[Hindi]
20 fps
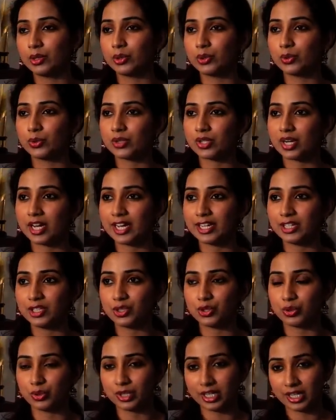दूसरा है
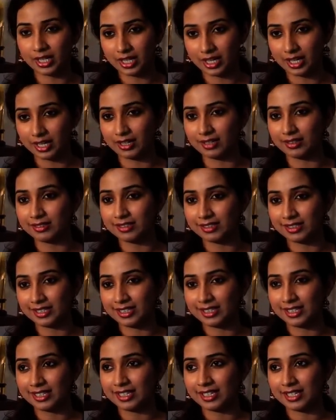चोरी किया
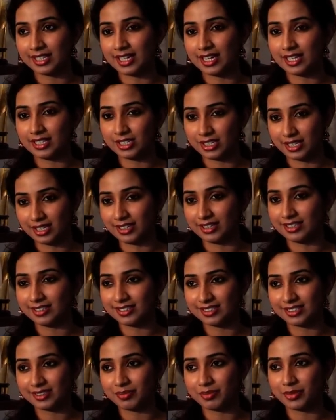ये जिया
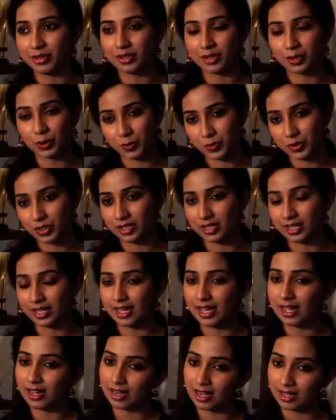बहुत खूबसूरत
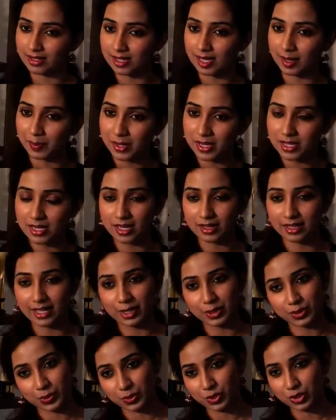है एक राहत साहब के साथ
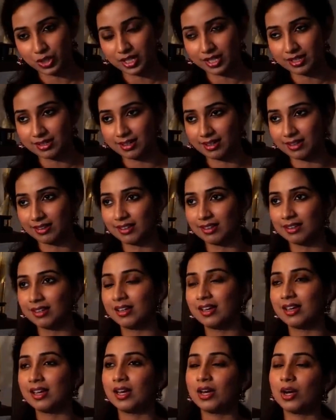एक सोनू जी के साथ है
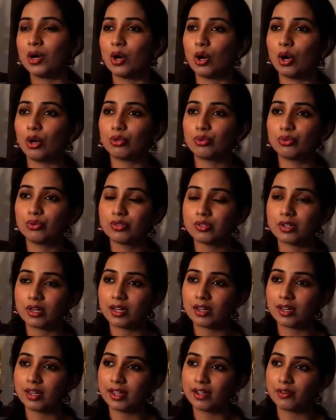और
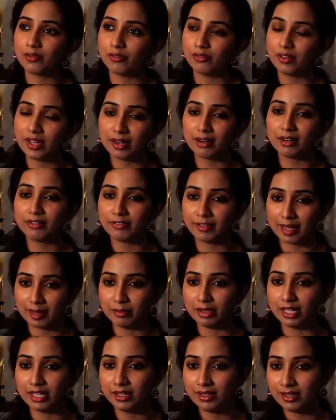दूसरा एक वी आर
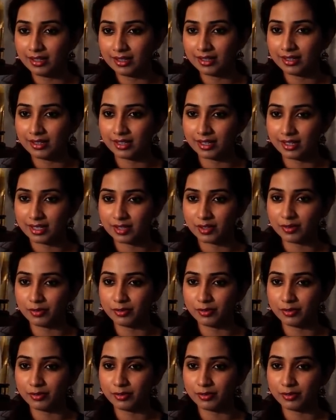फैमिली दज अ